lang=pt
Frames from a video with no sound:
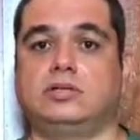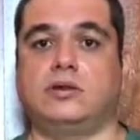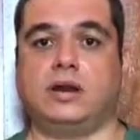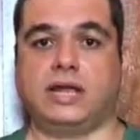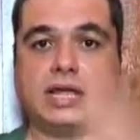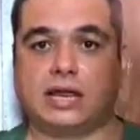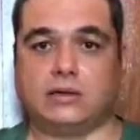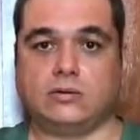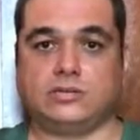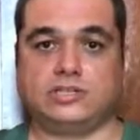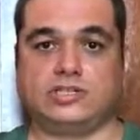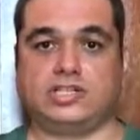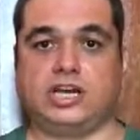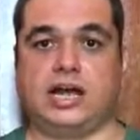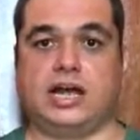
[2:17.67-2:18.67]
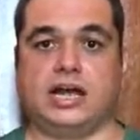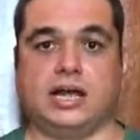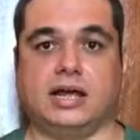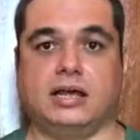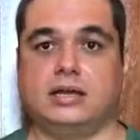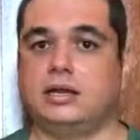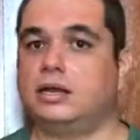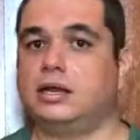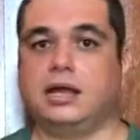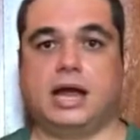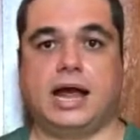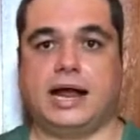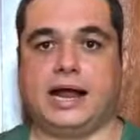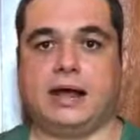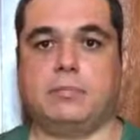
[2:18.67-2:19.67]
A hora que a luz chega,
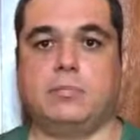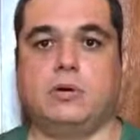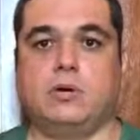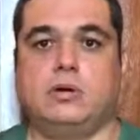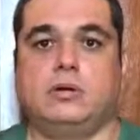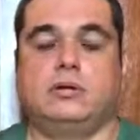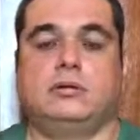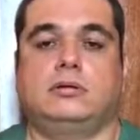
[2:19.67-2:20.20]
acabou.